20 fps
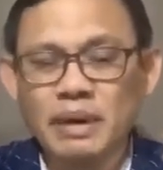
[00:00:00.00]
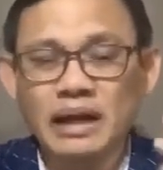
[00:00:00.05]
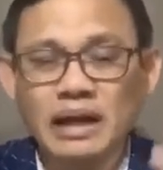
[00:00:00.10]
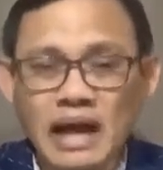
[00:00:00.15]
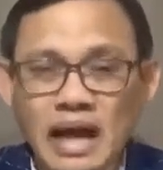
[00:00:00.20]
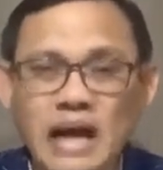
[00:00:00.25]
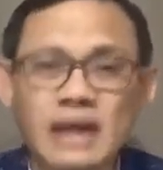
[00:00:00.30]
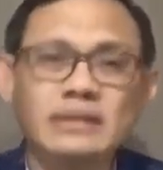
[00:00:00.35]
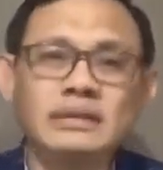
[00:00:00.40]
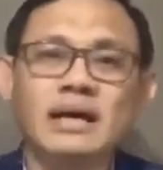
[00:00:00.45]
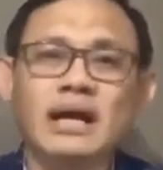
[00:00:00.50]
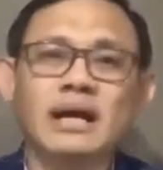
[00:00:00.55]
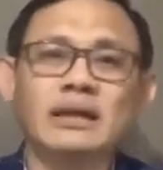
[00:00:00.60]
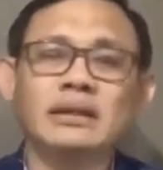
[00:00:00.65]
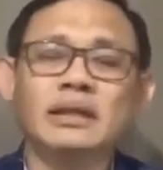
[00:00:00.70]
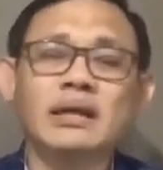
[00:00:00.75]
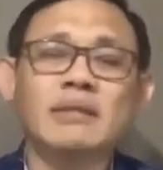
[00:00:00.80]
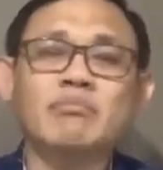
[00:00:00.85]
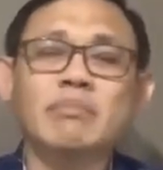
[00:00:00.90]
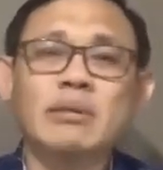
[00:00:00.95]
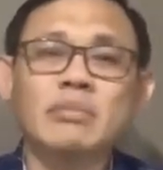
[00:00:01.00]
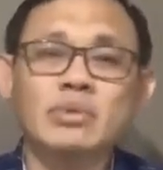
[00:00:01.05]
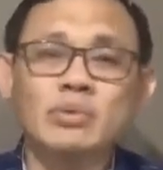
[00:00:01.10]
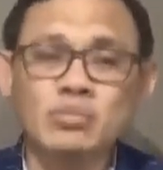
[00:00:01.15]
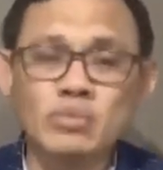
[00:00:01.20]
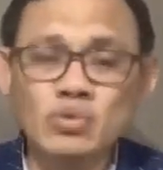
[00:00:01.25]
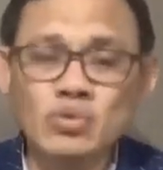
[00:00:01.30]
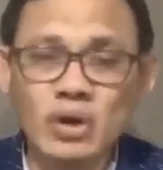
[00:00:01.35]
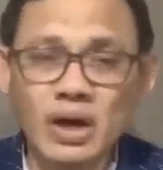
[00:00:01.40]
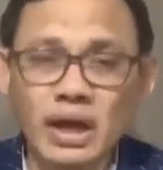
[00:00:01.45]
paraan ng kanilang
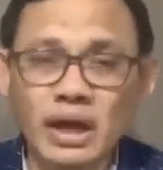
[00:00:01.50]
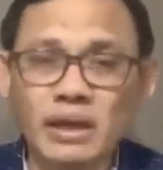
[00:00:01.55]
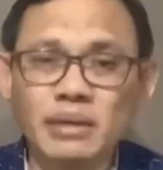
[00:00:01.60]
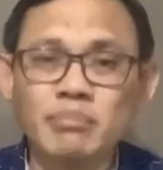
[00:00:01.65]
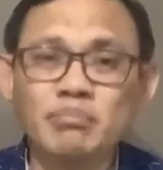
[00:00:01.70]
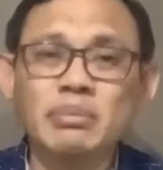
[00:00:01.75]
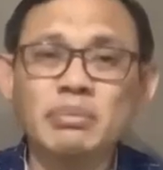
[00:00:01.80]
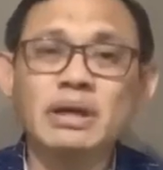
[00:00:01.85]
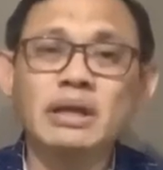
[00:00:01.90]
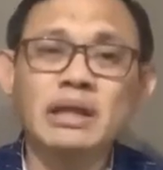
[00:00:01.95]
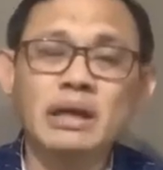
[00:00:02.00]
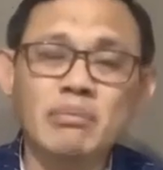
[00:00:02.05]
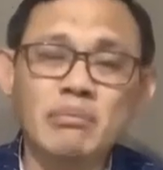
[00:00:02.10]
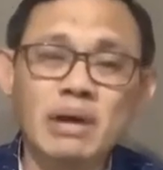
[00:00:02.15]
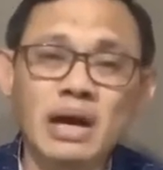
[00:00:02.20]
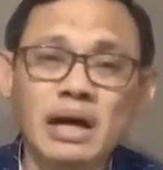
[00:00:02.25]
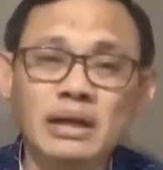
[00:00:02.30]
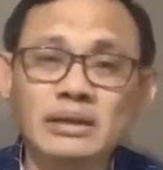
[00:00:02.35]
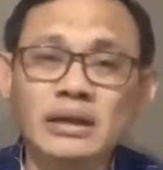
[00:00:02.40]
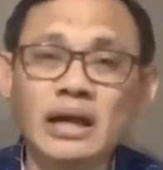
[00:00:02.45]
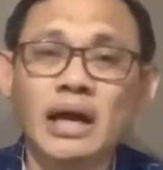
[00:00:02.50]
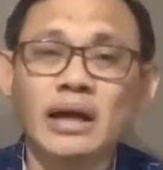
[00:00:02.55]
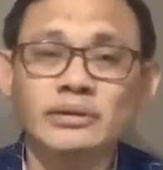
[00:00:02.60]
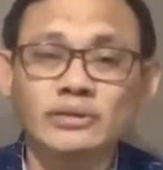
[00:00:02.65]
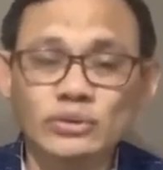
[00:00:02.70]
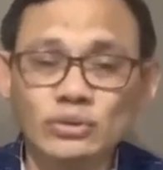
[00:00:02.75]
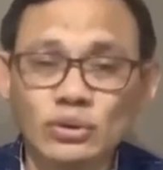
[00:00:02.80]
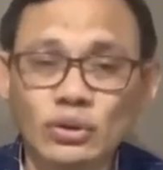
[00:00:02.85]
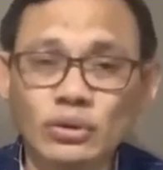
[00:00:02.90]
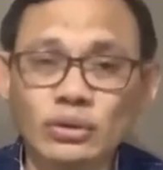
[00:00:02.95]
pamumuhay bilang mga
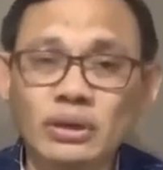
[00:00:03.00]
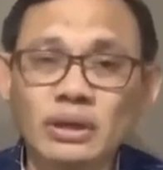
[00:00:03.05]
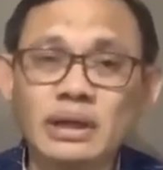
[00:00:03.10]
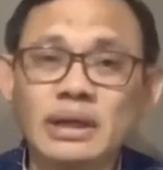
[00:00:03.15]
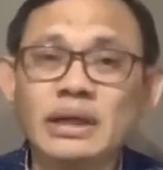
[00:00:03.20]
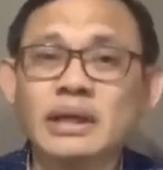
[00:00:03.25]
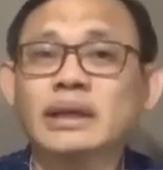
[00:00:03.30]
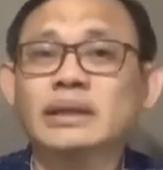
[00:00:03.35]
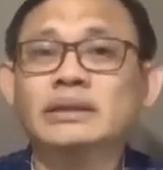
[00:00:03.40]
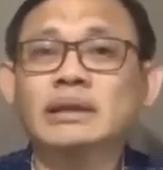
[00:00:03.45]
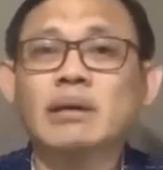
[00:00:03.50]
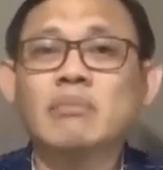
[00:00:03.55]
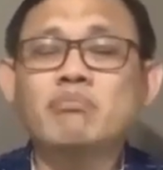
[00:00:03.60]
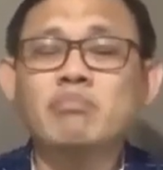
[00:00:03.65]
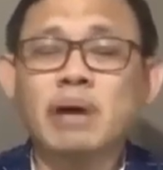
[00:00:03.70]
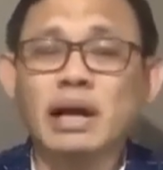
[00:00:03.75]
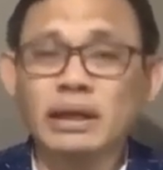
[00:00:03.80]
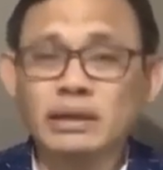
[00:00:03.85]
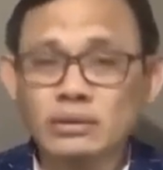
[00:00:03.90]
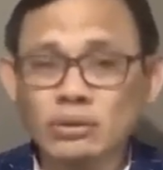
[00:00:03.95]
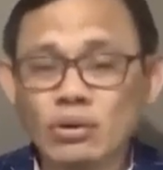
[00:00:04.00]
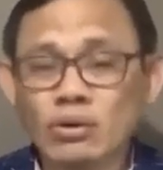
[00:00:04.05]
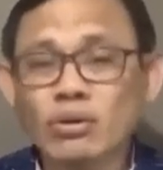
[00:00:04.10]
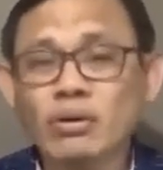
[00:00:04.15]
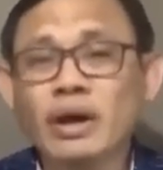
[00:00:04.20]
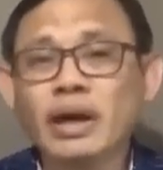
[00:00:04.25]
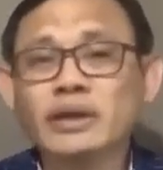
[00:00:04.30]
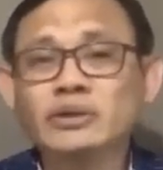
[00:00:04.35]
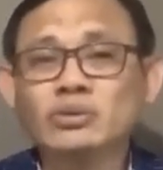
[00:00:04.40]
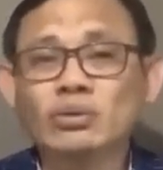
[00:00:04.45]
tagasunod ng
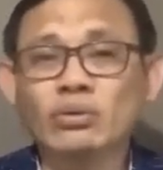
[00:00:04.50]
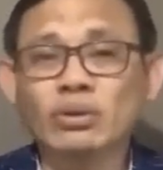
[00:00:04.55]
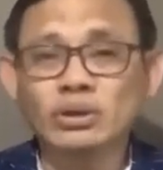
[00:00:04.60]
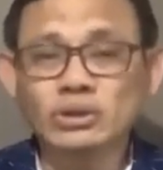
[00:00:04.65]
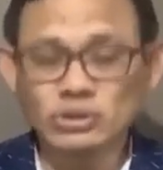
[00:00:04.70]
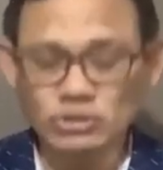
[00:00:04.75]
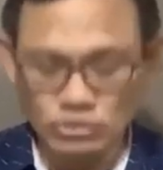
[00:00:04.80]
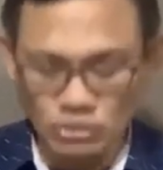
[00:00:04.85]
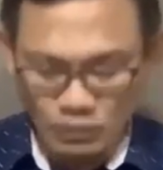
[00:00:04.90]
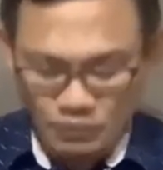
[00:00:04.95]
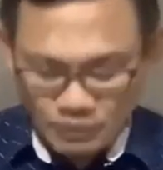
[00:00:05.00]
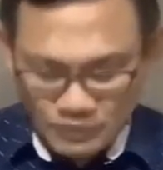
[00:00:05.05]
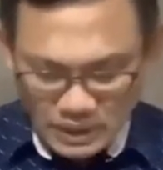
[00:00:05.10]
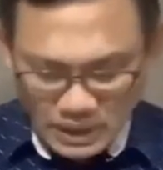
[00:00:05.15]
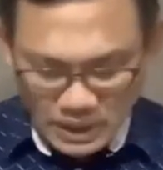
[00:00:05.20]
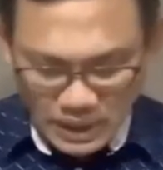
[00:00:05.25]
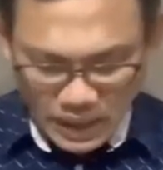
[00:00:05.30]
Panginoong Heso Kristo.